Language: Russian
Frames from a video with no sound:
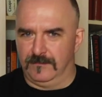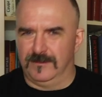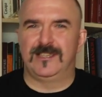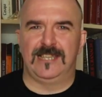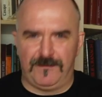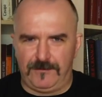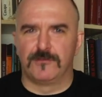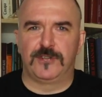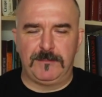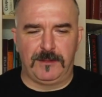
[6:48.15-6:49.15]
Заявка
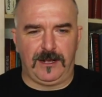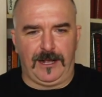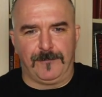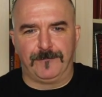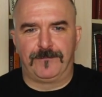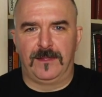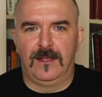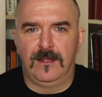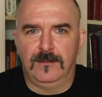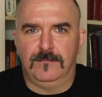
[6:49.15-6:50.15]
уже неплохая.
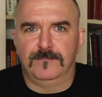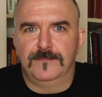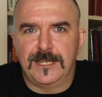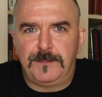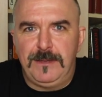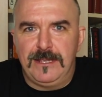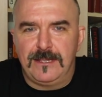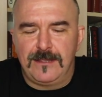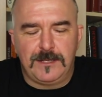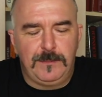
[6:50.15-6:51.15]

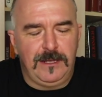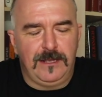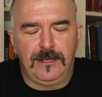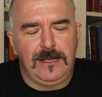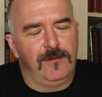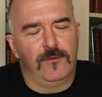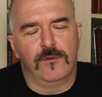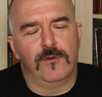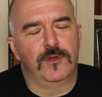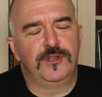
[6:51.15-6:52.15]
Доспехи, доспехи я
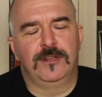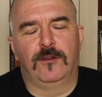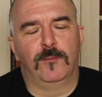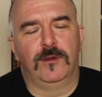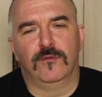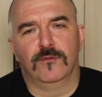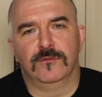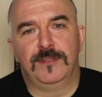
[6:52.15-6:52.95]
очень люблю.